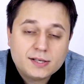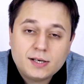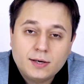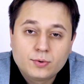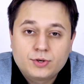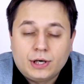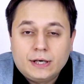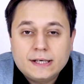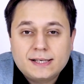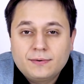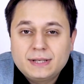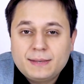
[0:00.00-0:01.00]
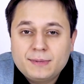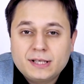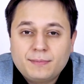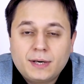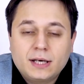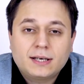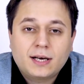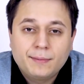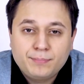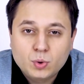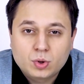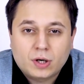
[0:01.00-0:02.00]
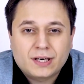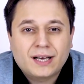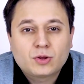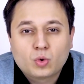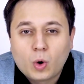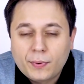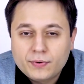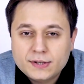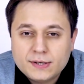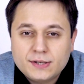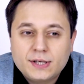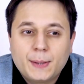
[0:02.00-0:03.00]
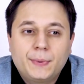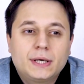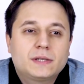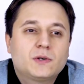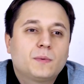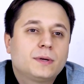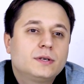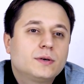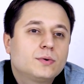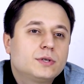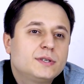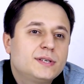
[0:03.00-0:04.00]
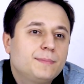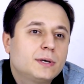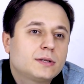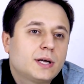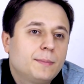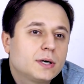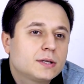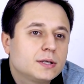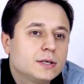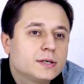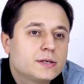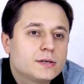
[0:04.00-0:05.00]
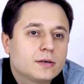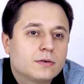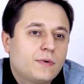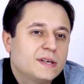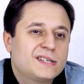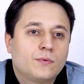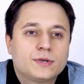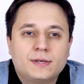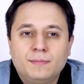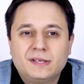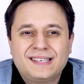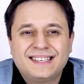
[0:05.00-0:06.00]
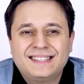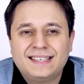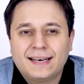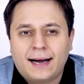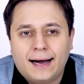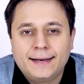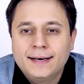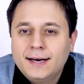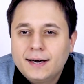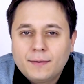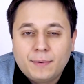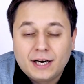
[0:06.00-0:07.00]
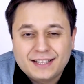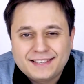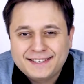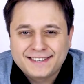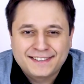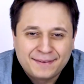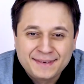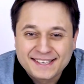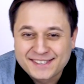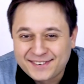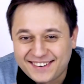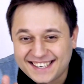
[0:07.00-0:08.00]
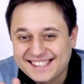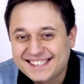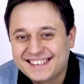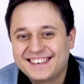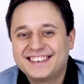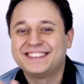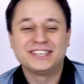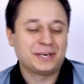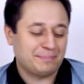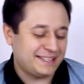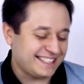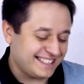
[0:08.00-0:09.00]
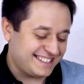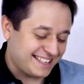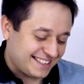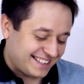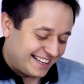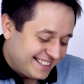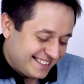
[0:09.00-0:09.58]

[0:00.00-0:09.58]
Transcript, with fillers: следующие. Если вы себе собираете компьютер на топовой системе, если вы планируете себе там RTX 2080 Ti, понятное дело, там, если у вас 1050, э,